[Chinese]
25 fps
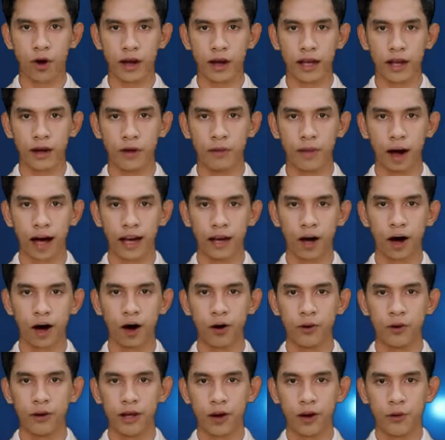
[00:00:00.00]
欢迎来
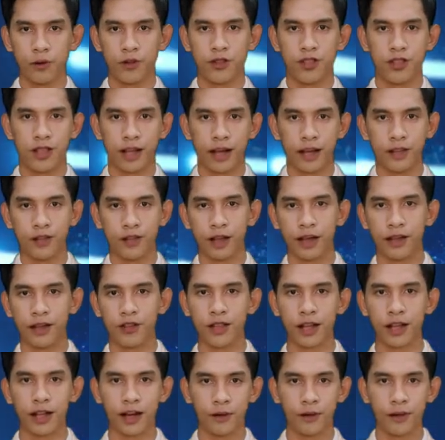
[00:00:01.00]
到 News T T
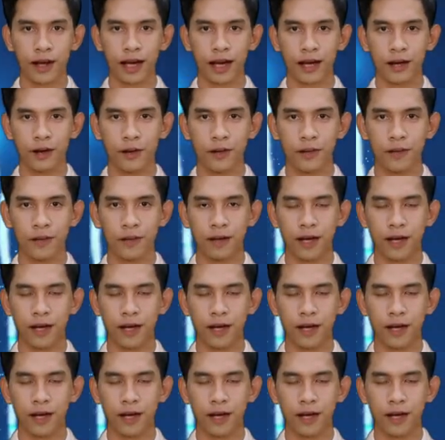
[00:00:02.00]
七零，